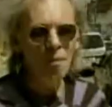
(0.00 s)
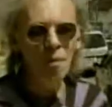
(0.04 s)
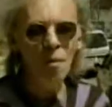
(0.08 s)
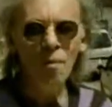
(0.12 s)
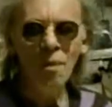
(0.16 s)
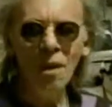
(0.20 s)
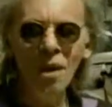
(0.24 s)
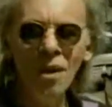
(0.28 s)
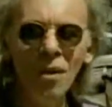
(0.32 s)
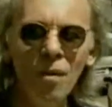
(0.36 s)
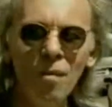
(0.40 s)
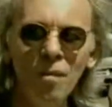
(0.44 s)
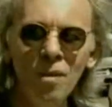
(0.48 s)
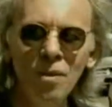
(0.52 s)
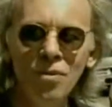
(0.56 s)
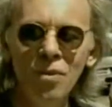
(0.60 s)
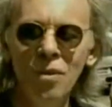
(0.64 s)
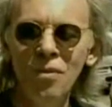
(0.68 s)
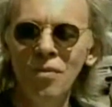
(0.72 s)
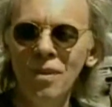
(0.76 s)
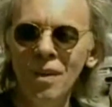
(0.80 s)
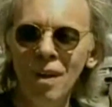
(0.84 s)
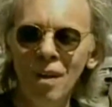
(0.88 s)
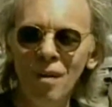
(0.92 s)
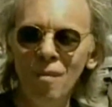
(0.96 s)
Pompeia
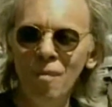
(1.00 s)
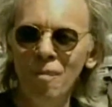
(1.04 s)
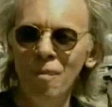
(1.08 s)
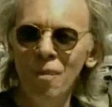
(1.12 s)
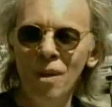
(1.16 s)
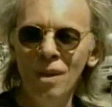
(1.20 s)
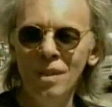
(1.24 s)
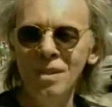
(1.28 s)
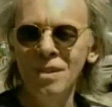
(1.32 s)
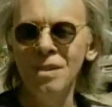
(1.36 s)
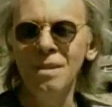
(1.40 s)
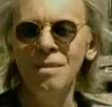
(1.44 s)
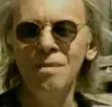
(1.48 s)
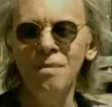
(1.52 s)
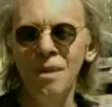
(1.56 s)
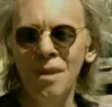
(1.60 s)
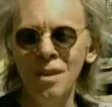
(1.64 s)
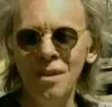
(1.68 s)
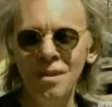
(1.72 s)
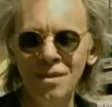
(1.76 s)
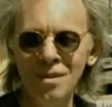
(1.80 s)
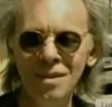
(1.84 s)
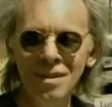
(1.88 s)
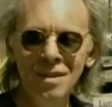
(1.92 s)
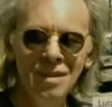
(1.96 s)
começou a ficar um point
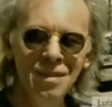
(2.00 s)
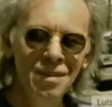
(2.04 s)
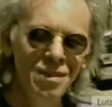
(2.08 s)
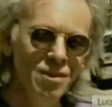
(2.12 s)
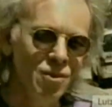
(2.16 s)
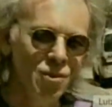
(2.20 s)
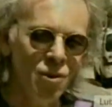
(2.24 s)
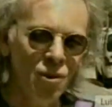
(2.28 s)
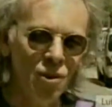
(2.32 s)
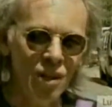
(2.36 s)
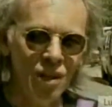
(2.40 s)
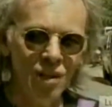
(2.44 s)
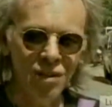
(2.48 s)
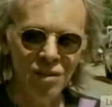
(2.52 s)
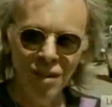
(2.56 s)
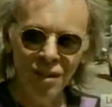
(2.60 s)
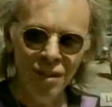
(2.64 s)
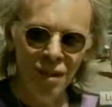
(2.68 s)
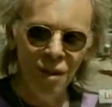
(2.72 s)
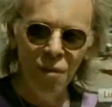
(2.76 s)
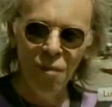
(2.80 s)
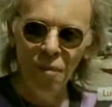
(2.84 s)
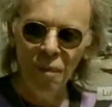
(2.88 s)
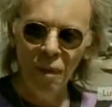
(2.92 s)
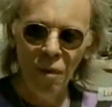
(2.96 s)
meio de roqueiros
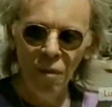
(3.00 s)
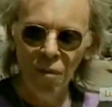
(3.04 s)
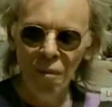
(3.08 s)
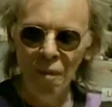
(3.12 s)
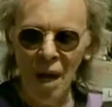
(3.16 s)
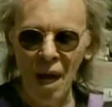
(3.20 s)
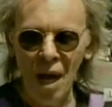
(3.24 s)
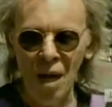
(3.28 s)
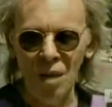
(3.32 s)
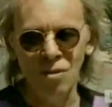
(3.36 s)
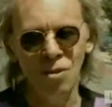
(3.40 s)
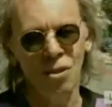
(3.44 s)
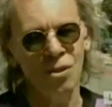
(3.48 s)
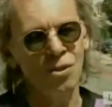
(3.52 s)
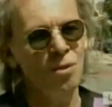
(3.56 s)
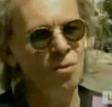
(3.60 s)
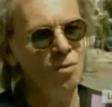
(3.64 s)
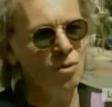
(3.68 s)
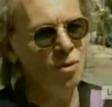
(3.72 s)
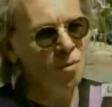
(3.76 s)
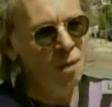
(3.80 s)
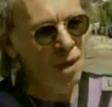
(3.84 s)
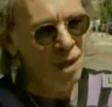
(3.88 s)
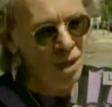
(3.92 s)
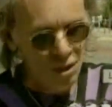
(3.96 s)
andando pelo bairro. Nós
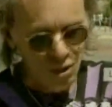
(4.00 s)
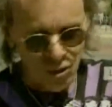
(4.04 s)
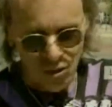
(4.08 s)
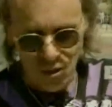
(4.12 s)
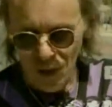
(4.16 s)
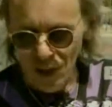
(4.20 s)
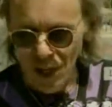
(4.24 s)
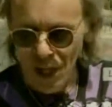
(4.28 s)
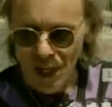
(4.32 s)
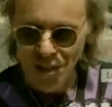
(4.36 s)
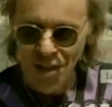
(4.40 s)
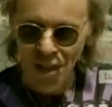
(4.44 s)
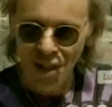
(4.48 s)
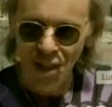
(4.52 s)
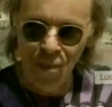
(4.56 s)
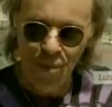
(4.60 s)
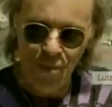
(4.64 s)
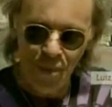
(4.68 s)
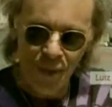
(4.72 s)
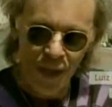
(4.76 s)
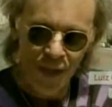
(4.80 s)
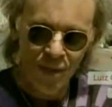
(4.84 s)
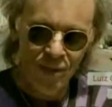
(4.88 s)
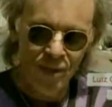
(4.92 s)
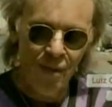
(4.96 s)
tínhamos uma lanchonete
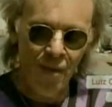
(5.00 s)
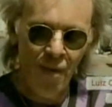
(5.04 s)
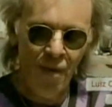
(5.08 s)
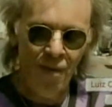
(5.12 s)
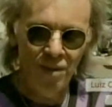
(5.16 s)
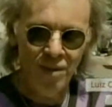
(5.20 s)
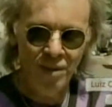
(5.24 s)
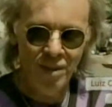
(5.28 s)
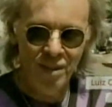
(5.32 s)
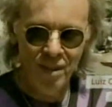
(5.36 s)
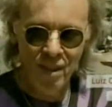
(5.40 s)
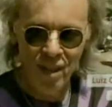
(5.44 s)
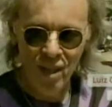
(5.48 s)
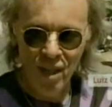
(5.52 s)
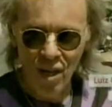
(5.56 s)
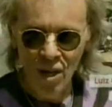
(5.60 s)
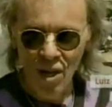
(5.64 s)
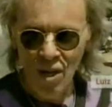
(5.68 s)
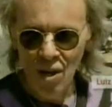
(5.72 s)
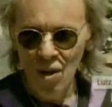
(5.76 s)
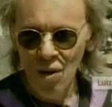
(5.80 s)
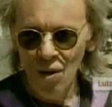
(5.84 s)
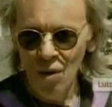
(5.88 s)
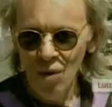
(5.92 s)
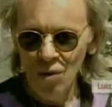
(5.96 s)
aqui perto, chamava-se
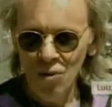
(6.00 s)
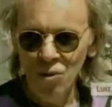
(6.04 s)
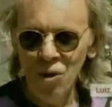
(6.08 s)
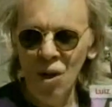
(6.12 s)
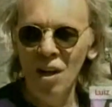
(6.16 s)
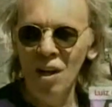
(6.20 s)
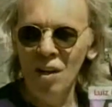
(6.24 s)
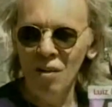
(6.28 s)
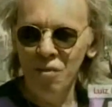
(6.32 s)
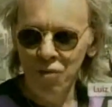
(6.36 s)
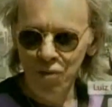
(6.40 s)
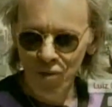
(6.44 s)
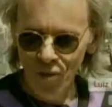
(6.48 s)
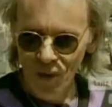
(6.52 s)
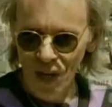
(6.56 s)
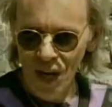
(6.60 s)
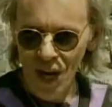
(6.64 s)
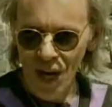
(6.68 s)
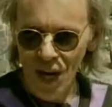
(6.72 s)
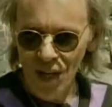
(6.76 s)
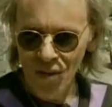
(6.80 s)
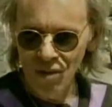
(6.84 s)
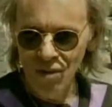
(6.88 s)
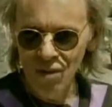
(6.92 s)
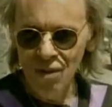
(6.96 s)
o Dólar
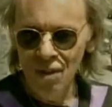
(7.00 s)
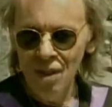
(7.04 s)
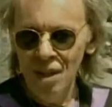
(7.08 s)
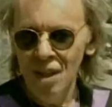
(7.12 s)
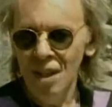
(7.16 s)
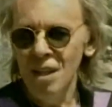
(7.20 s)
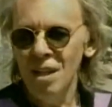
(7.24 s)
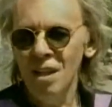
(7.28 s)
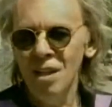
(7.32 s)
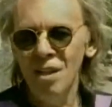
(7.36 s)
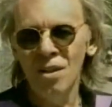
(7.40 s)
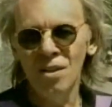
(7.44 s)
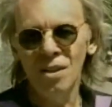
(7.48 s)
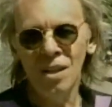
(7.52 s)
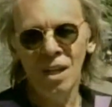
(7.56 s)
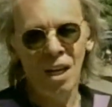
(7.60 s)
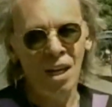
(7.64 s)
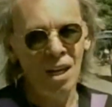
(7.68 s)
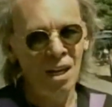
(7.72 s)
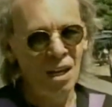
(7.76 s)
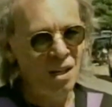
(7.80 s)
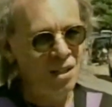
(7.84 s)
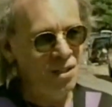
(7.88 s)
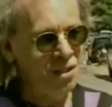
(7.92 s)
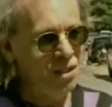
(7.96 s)
Furado, onde a
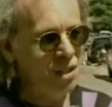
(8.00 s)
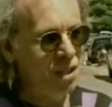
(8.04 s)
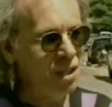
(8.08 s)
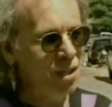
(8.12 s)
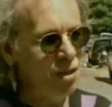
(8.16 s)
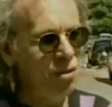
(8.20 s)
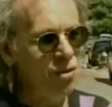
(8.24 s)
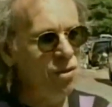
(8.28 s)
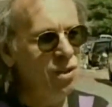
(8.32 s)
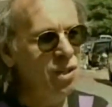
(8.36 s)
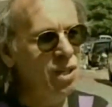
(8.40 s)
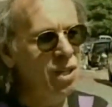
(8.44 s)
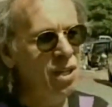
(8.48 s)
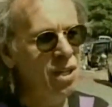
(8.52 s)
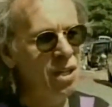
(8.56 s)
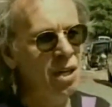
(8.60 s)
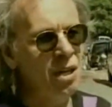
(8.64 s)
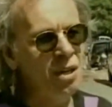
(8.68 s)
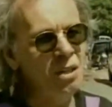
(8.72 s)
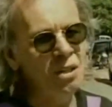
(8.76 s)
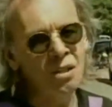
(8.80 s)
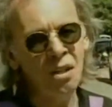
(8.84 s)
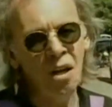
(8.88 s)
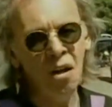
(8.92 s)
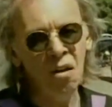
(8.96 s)
galera se
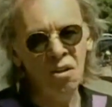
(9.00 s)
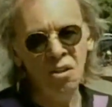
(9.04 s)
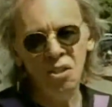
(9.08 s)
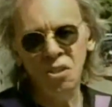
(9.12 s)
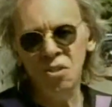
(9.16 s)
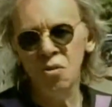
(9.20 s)
reunia e tal.